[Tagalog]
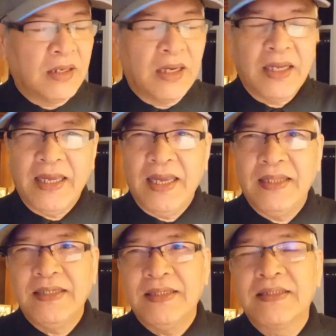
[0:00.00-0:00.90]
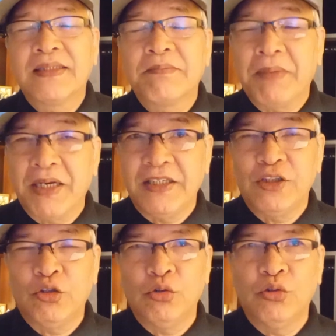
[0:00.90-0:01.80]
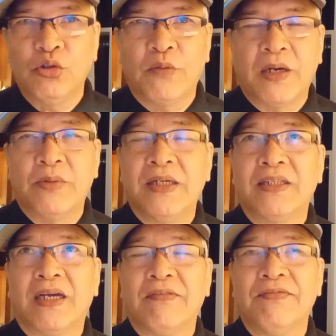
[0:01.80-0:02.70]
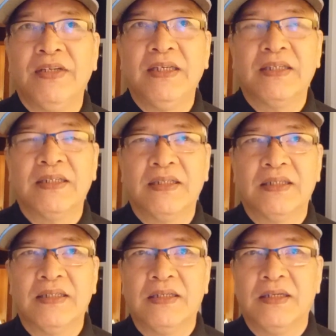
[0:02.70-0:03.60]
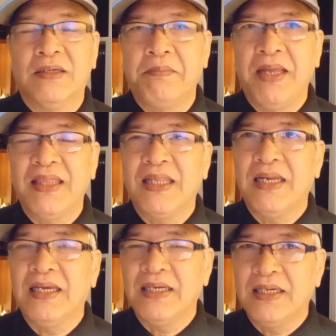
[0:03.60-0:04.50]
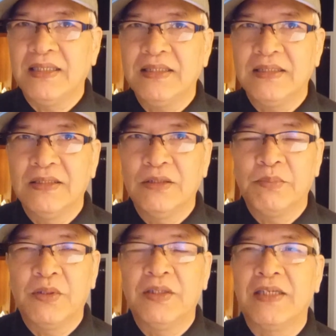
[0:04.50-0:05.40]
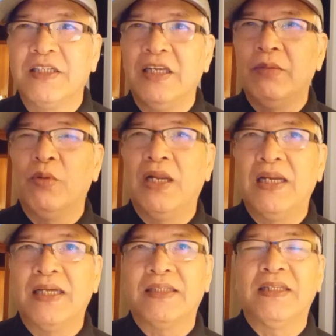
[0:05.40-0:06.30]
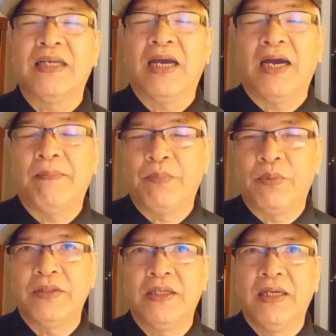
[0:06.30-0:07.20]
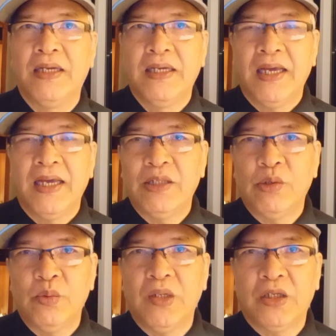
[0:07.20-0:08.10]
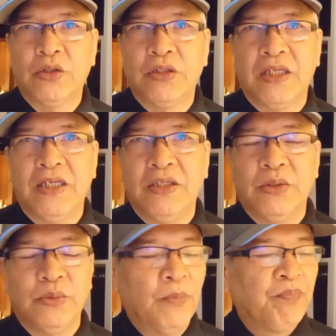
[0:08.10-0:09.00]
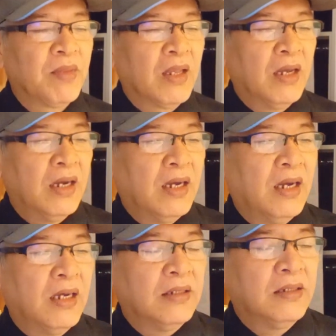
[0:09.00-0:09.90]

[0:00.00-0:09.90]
again, this is part 2 of our topic, uh, mental health na ano po na sinimula natin kahapon and we will continue. Uh,